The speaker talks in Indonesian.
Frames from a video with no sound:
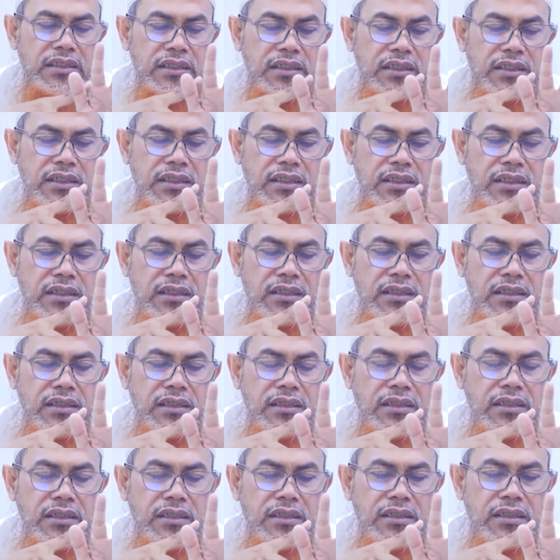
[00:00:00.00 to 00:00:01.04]

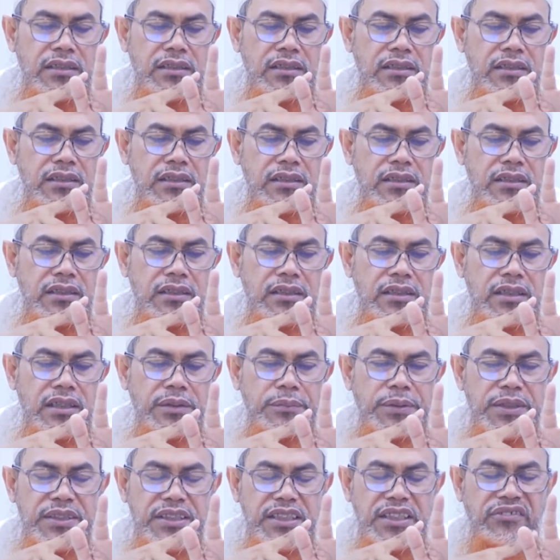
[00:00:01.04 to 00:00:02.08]
uh,
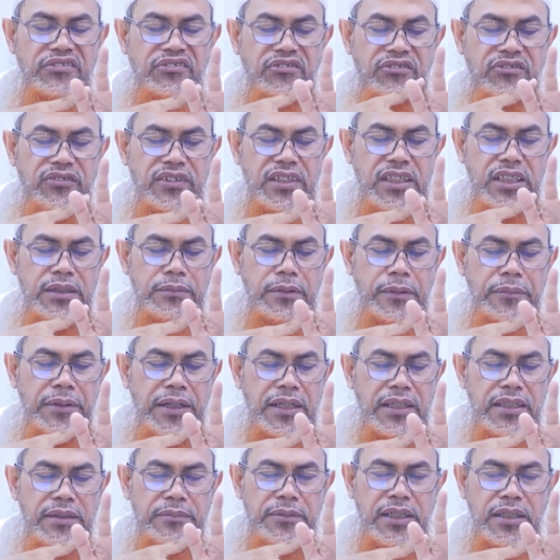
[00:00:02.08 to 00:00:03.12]
lima sinf, lima,
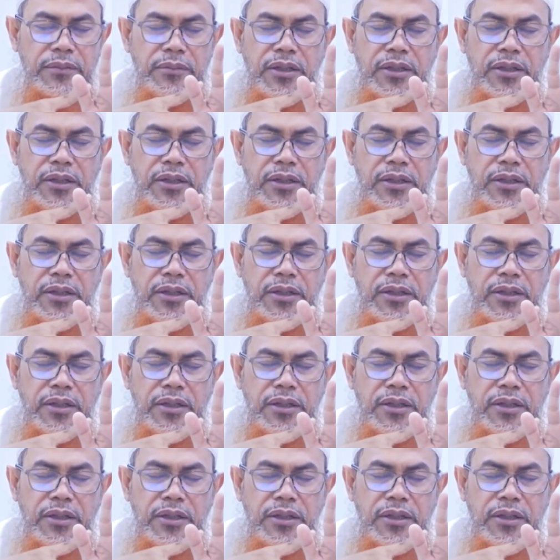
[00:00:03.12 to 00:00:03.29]
lima, lima